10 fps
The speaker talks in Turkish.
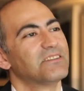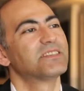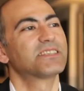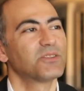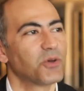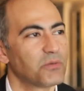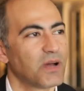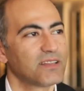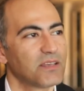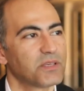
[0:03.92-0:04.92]
Viski
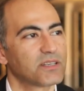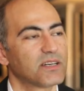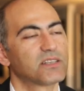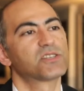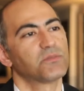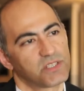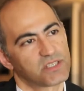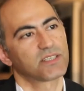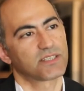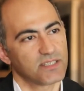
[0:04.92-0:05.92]
normalde bir karışım
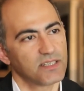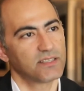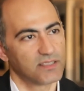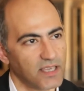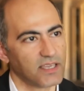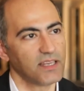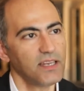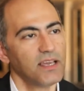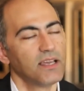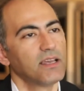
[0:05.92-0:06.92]
içkisi
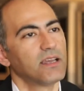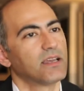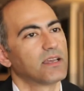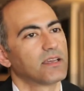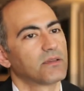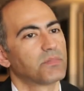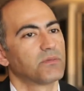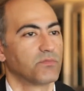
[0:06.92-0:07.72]
değil e,